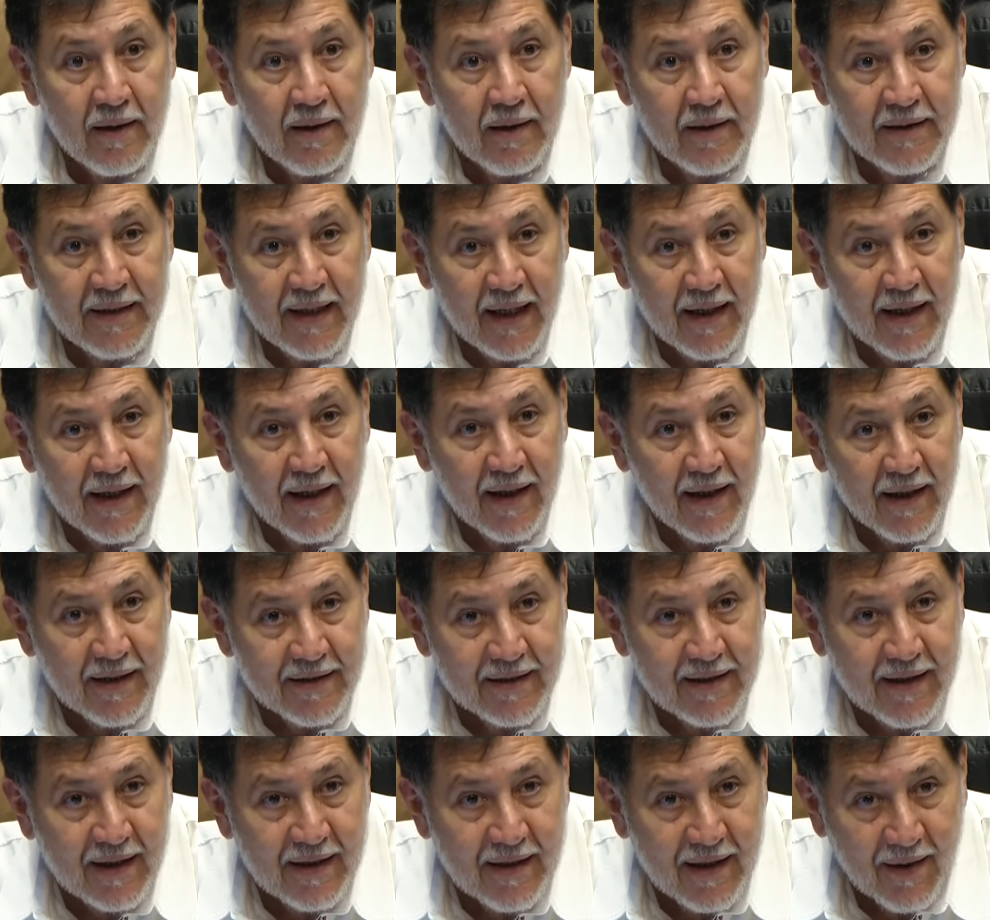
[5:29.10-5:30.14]
Sí,
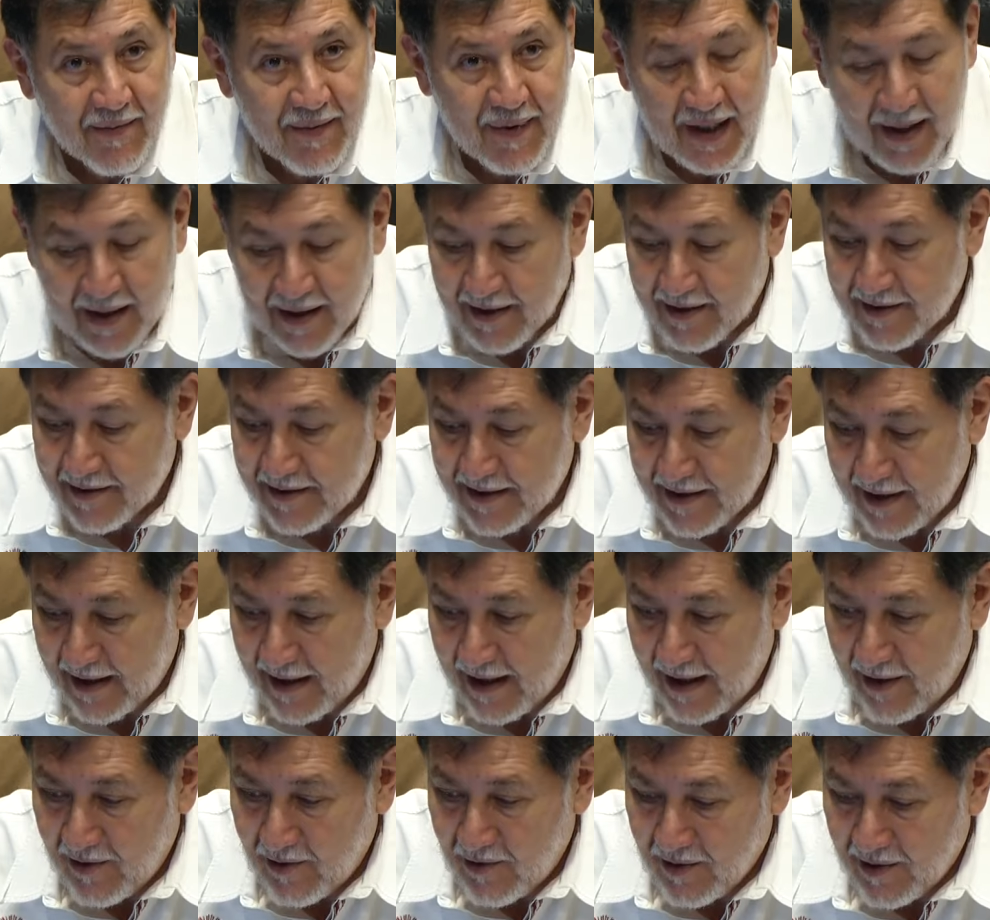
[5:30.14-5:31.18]
este también,
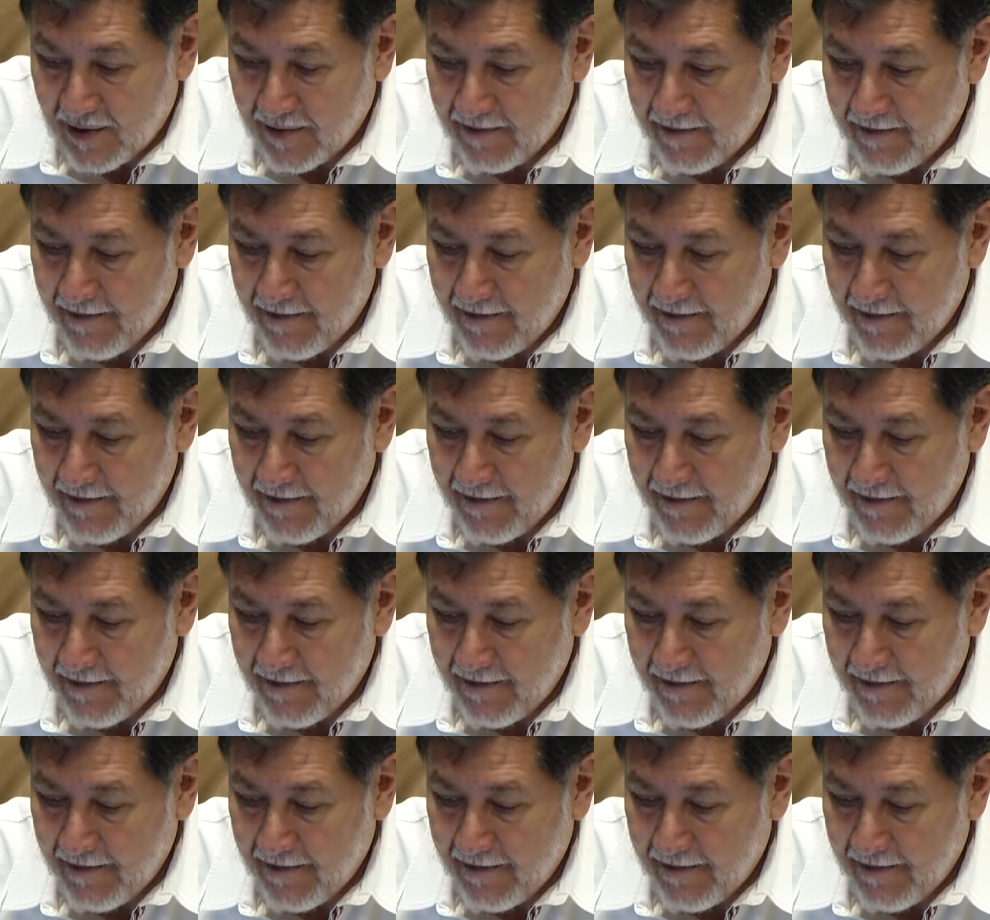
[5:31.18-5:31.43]
senador.